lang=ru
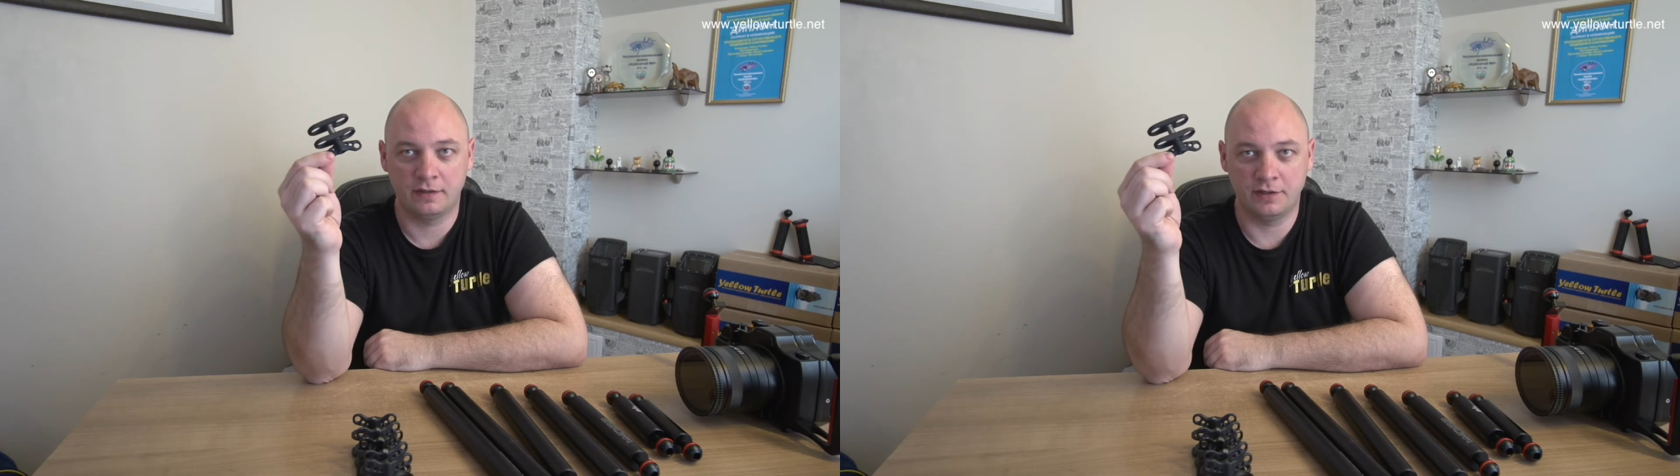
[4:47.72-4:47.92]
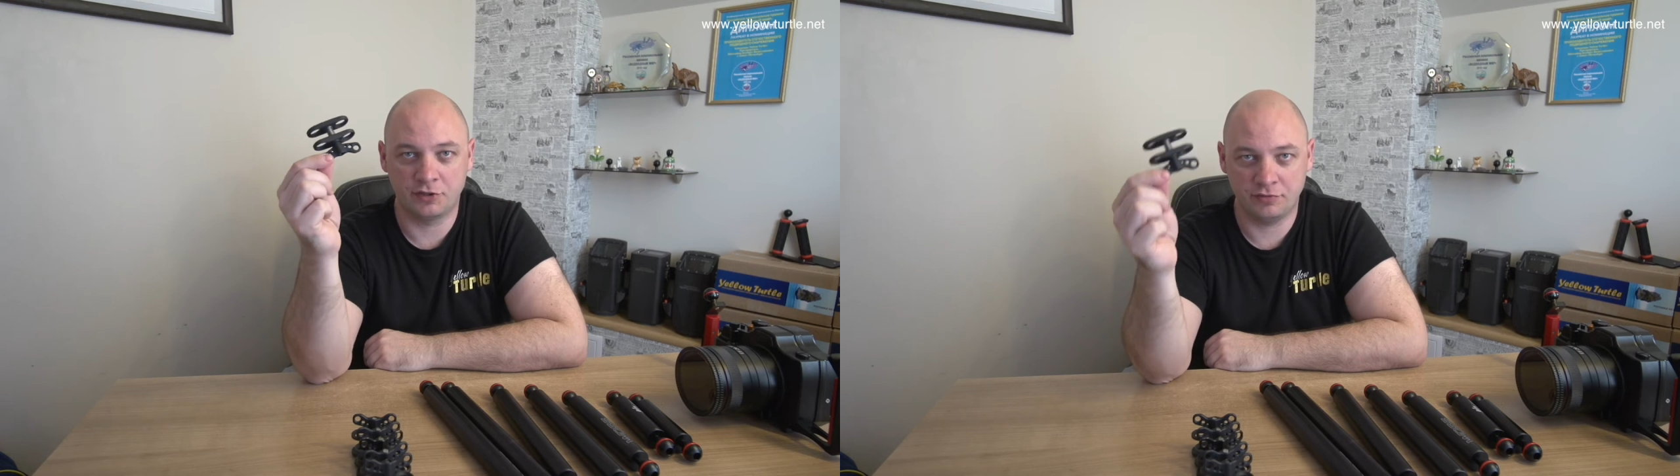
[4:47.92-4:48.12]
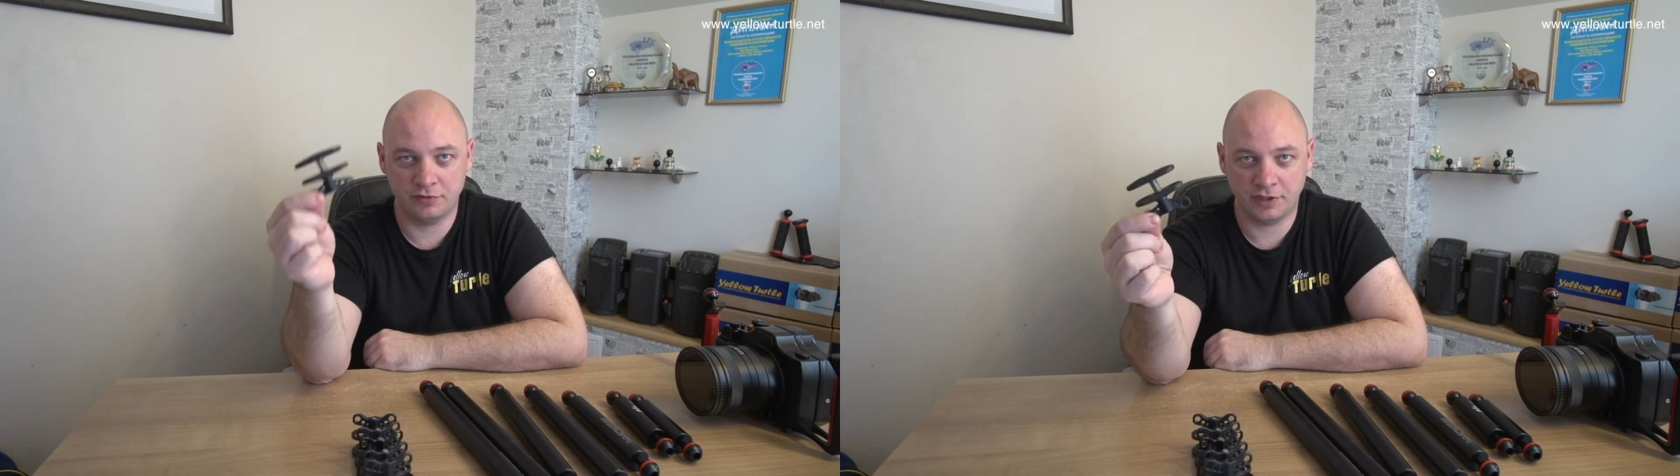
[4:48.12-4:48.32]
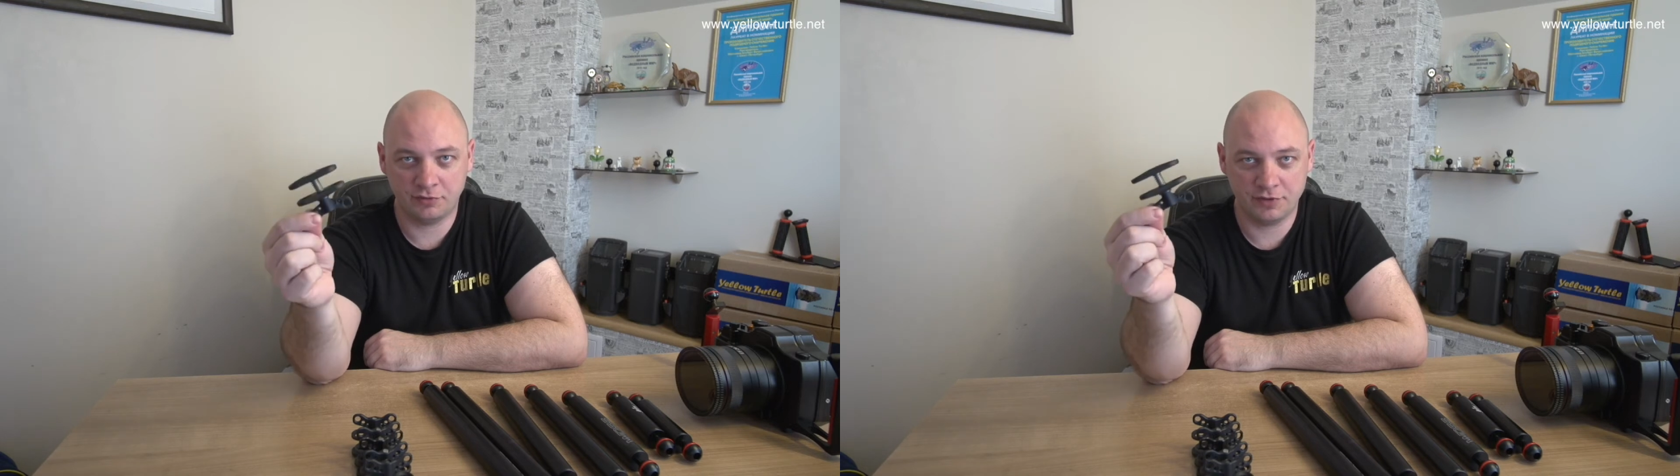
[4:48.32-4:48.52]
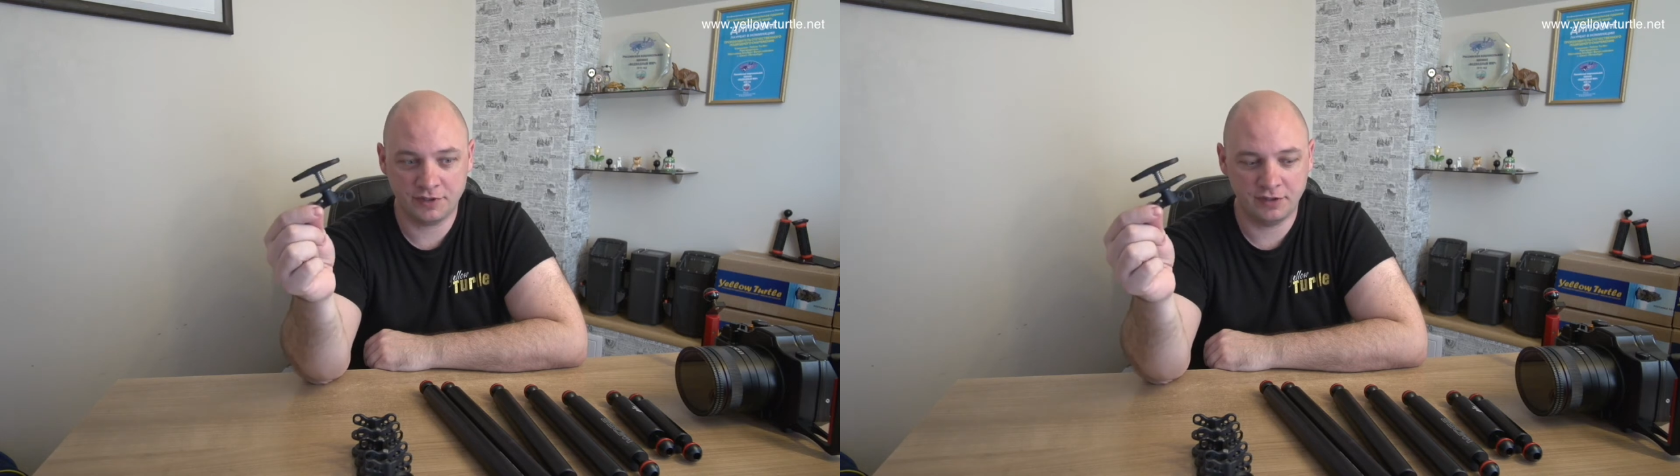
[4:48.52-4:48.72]
Для чего он
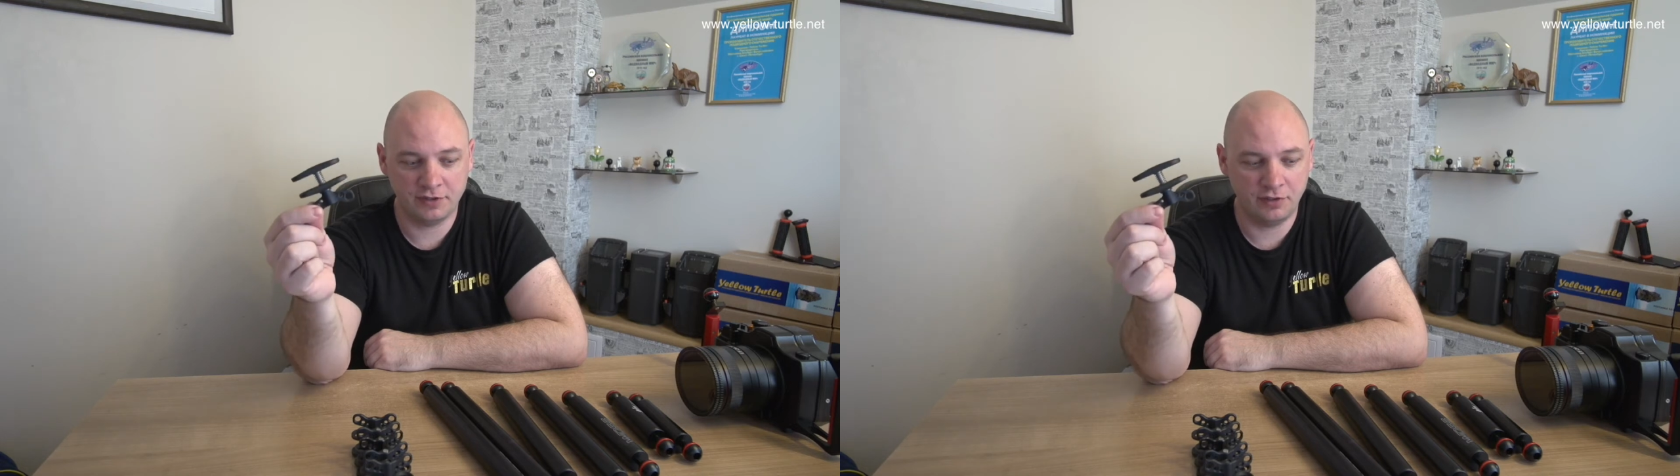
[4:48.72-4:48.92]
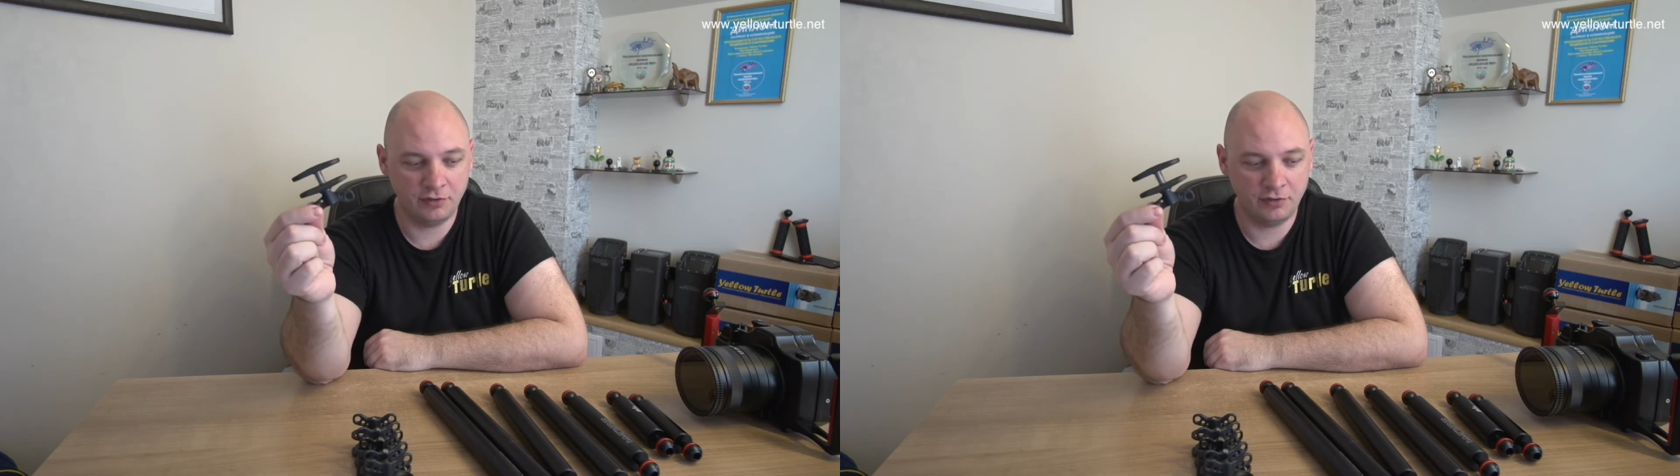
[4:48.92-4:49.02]
такой сделан